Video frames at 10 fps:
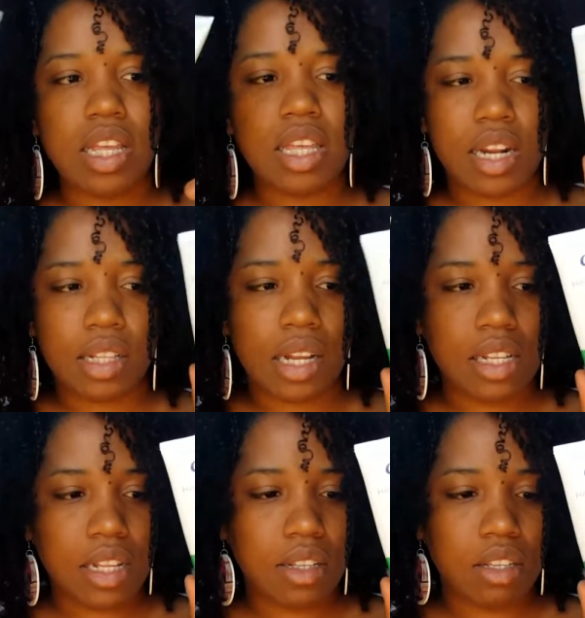
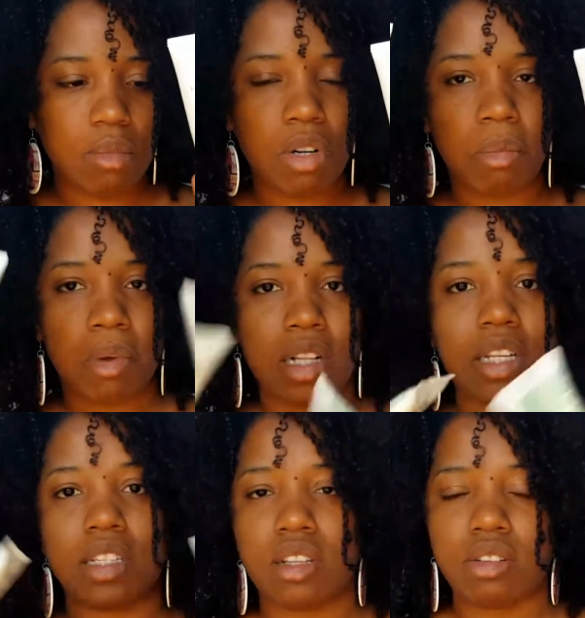idratare tantissimo le mani
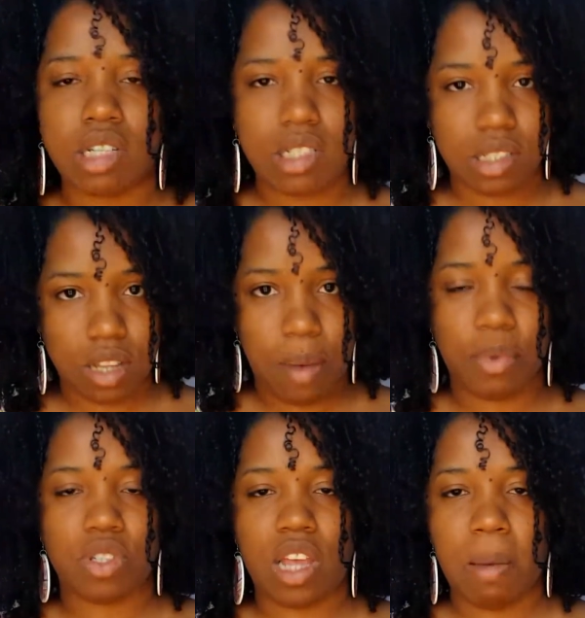essendo che li
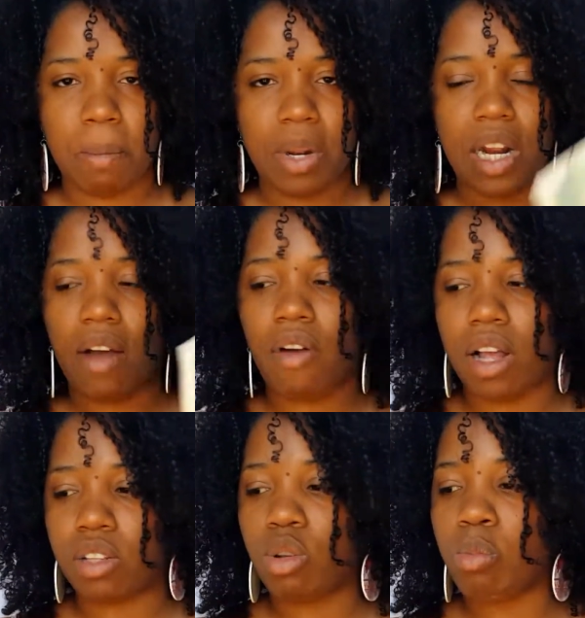stiamo sempre
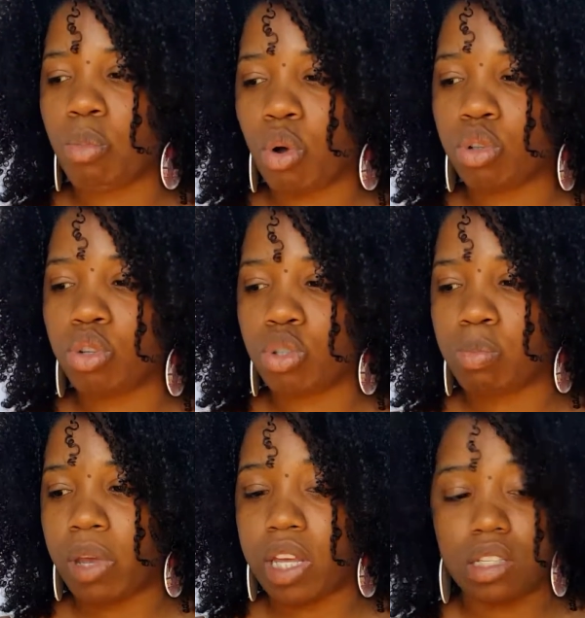lavando molto
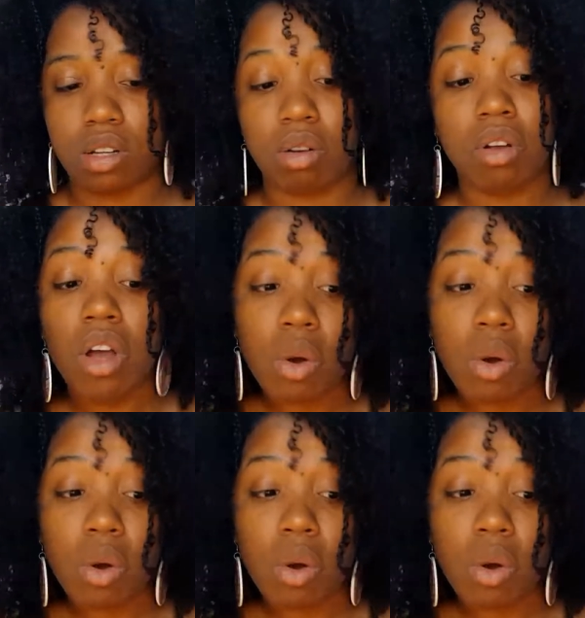spesso.